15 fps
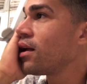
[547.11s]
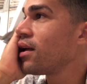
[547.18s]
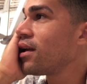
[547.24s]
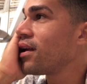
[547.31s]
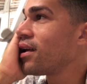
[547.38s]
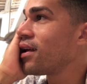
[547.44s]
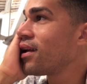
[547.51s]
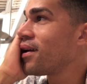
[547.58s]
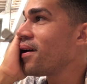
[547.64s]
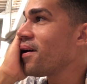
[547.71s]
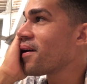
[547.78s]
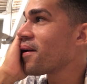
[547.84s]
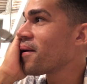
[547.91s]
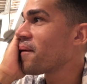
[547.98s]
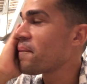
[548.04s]
Tá
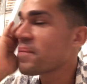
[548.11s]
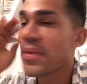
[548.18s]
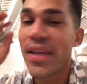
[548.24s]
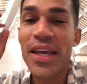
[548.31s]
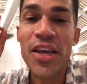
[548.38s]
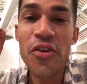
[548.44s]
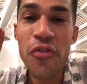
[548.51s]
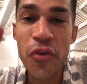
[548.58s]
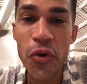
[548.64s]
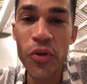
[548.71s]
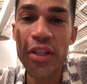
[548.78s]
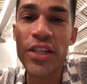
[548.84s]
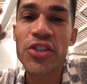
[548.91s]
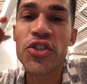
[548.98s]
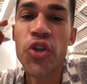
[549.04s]
difícil, hein, bem? E
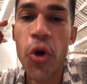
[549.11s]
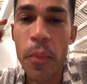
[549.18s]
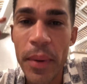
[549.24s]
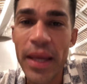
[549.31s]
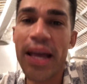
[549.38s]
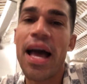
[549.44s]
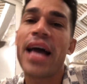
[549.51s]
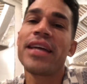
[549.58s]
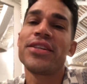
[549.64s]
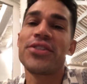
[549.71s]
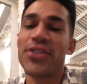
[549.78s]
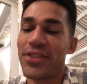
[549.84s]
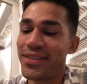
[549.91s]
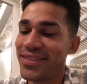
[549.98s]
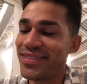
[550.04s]
frutas
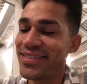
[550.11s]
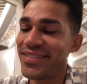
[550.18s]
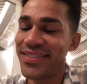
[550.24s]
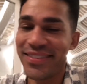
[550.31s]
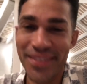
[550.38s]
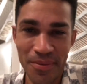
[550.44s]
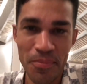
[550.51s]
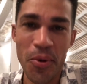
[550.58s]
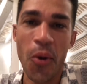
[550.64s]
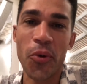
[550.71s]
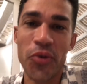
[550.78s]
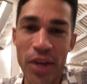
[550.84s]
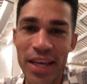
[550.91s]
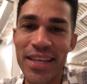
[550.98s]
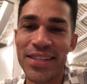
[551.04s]
tropicais.
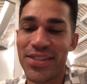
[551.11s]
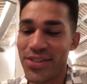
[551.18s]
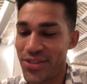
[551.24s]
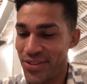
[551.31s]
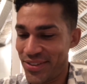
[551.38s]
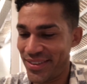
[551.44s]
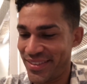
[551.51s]
Pronto, é isso.